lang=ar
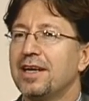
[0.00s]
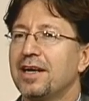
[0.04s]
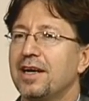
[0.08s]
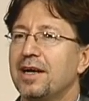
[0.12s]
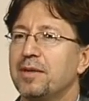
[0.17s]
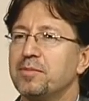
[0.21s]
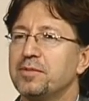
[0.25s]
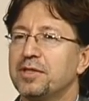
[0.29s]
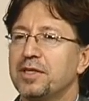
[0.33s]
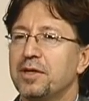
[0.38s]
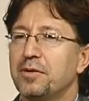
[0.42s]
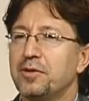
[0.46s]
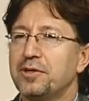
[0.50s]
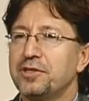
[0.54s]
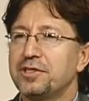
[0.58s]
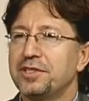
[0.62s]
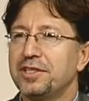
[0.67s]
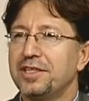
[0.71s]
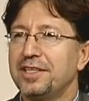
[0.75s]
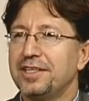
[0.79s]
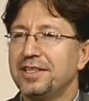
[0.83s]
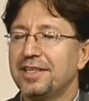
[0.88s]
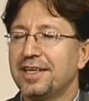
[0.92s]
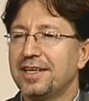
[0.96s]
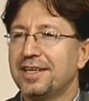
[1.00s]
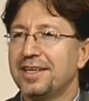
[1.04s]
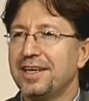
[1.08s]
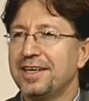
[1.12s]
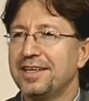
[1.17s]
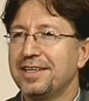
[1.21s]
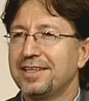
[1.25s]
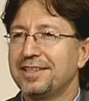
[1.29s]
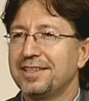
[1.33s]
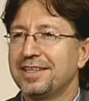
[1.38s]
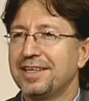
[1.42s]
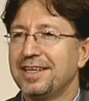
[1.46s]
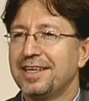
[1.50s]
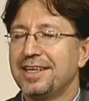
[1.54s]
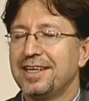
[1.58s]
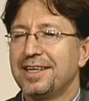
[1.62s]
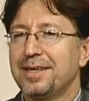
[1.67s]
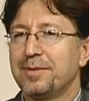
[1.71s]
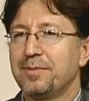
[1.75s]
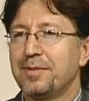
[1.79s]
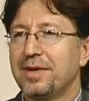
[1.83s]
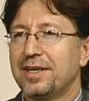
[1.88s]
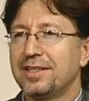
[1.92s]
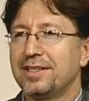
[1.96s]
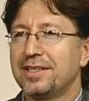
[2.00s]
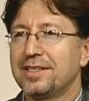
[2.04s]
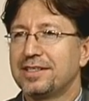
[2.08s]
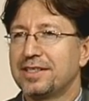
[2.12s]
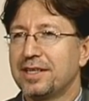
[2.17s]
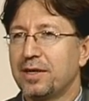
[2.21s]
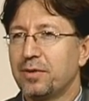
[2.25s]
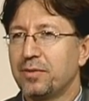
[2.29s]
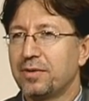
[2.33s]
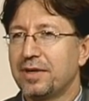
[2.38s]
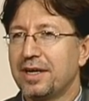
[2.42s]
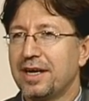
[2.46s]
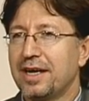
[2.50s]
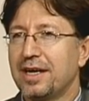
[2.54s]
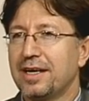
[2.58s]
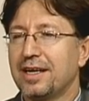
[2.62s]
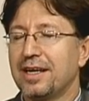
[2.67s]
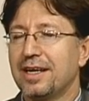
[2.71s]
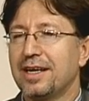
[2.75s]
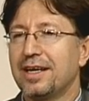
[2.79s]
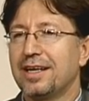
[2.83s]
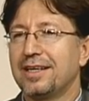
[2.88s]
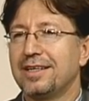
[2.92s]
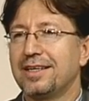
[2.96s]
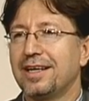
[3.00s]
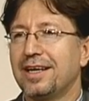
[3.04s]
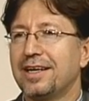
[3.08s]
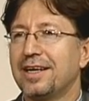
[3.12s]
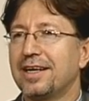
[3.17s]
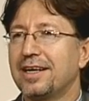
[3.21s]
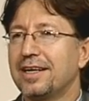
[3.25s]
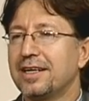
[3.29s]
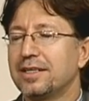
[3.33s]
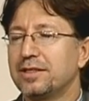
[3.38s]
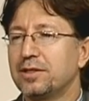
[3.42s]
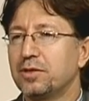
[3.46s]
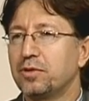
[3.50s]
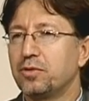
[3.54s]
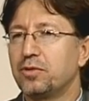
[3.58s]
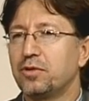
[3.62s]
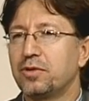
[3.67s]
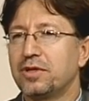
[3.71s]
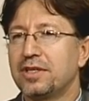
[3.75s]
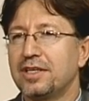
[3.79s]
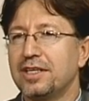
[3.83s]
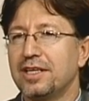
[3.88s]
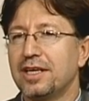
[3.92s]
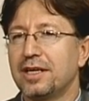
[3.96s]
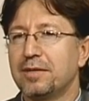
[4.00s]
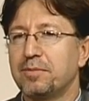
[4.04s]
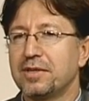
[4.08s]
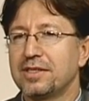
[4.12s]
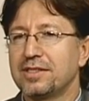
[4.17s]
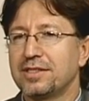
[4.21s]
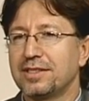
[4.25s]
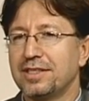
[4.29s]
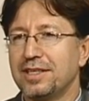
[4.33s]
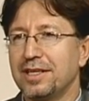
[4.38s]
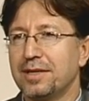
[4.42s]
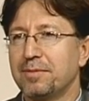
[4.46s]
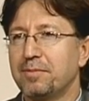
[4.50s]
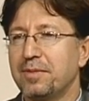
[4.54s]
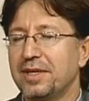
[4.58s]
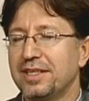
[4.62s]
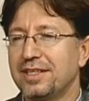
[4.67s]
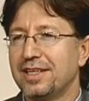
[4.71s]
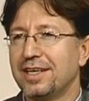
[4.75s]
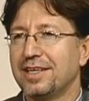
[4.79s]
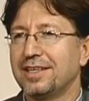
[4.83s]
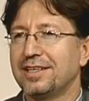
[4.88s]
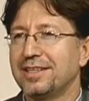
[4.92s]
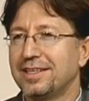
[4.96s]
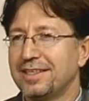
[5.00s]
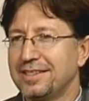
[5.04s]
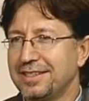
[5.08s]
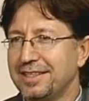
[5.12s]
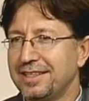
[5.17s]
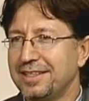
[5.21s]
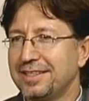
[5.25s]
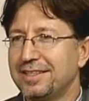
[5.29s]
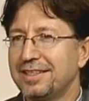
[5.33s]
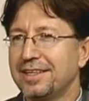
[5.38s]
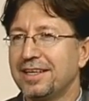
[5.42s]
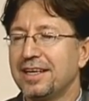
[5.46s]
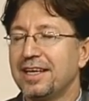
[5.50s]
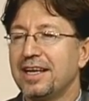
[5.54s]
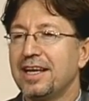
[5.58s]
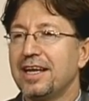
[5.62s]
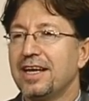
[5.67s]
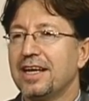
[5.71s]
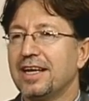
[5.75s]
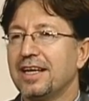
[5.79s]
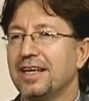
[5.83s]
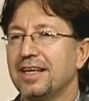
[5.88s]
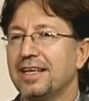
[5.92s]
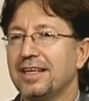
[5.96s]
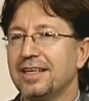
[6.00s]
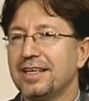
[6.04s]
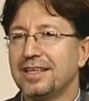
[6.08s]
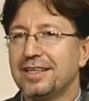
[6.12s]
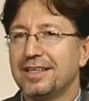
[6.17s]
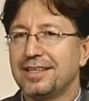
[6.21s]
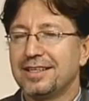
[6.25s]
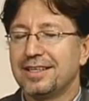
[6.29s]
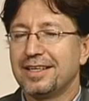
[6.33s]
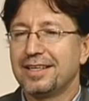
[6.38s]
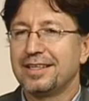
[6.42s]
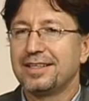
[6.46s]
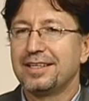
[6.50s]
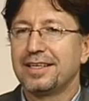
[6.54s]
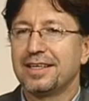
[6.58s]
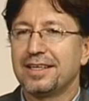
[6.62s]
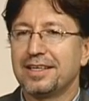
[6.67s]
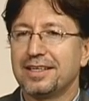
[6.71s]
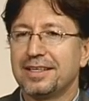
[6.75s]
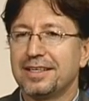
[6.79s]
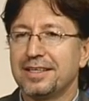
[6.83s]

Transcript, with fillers: 25 يناير بعد الثورة العلاقات التركية المصرية بدأ يزيد لأن